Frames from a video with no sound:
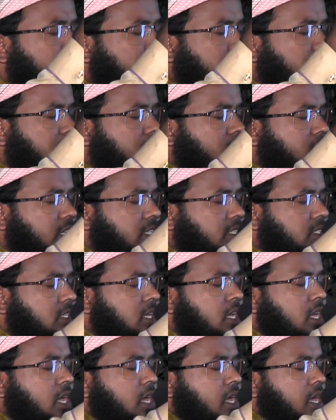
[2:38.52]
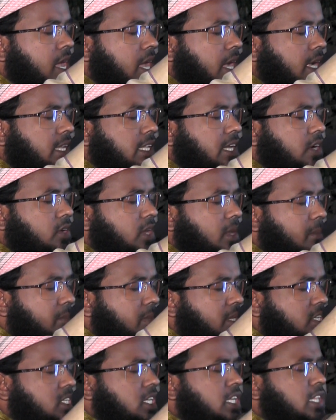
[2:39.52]
একটা করে একটা করে
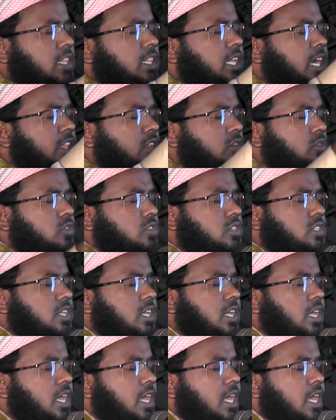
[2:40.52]
মেশিন দান করছে